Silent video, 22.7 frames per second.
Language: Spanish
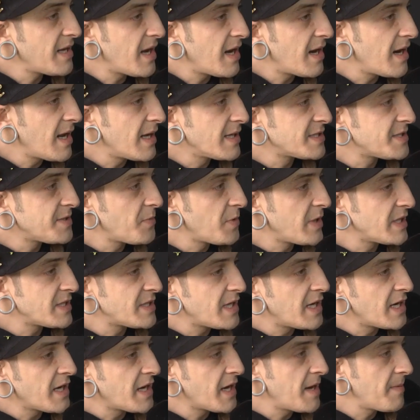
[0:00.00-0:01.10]
y tal, ah, se puede
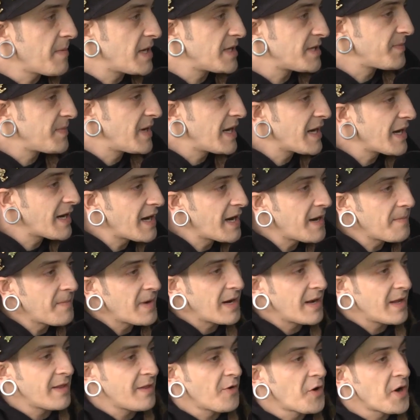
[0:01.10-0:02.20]
hacer la crema, hazme la
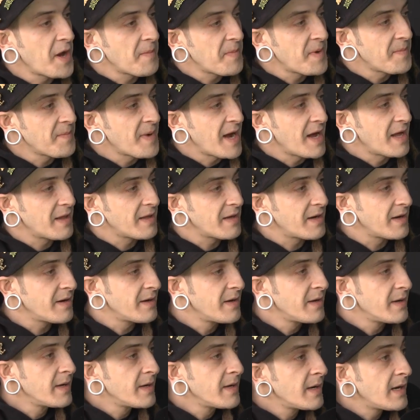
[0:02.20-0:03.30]
crema, la doy a mi madre
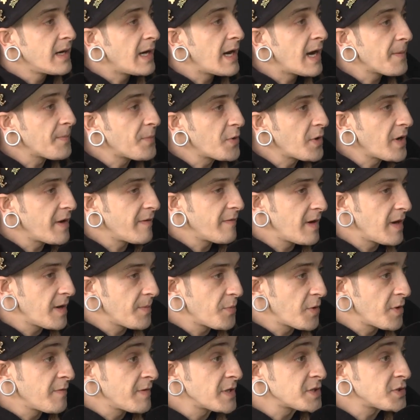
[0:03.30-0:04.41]
y la pruebe, la
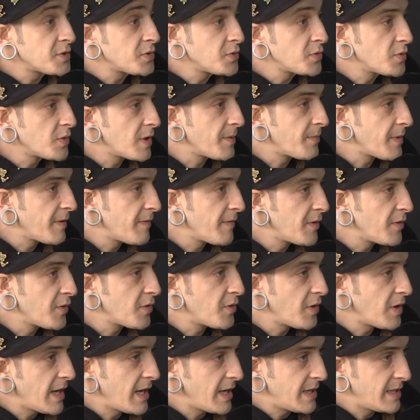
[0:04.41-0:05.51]
pruebas tú, la prueban los
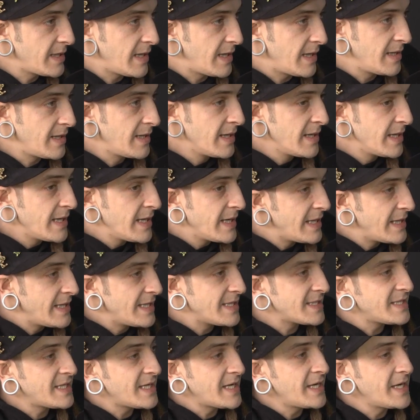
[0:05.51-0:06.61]
colegas y tal. Y
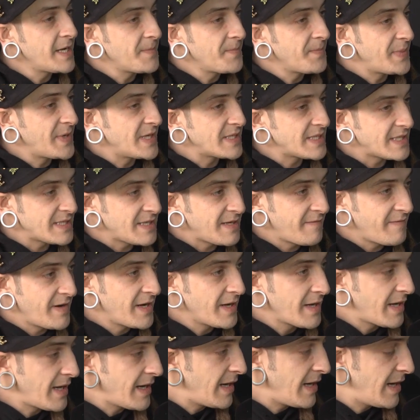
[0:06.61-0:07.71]
desde ahí empiezas a
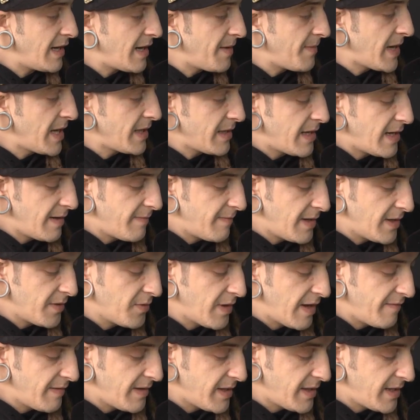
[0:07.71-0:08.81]
ver que la madre habla
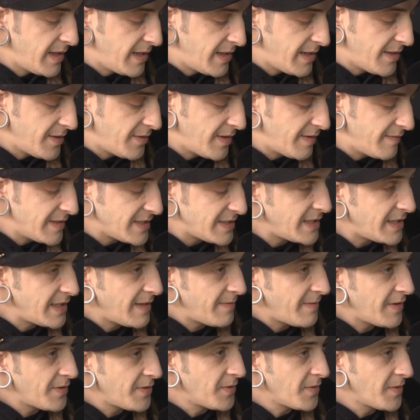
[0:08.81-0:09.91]
con la vecina, con la vecina
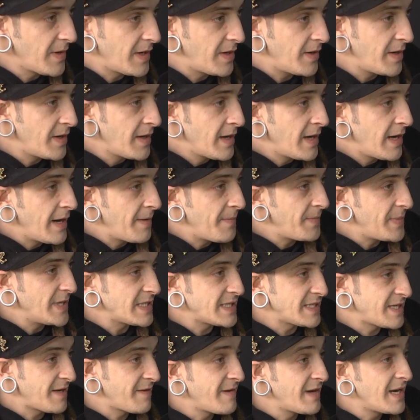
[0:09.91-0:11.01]
habla con que
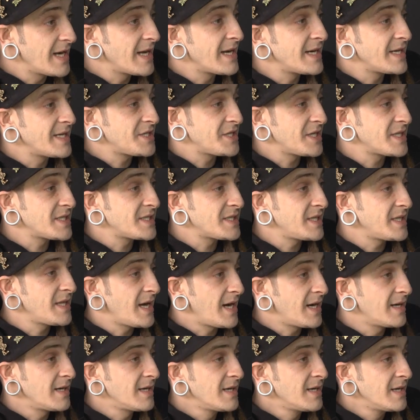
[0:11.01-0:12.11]
empiezas a ver la
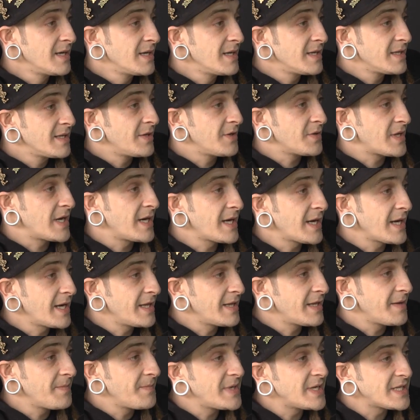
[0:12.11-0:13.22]
necesidad de otra
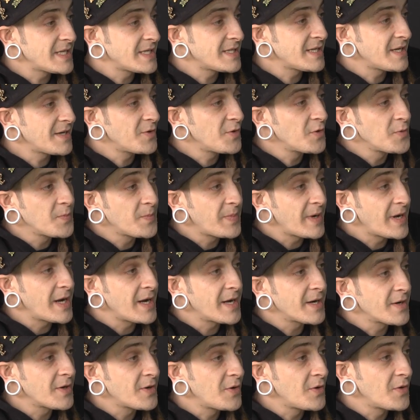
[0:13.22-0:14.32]
gente, empiezas a
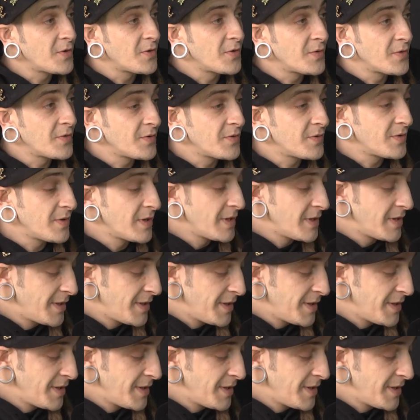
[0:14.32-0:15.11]
golpear con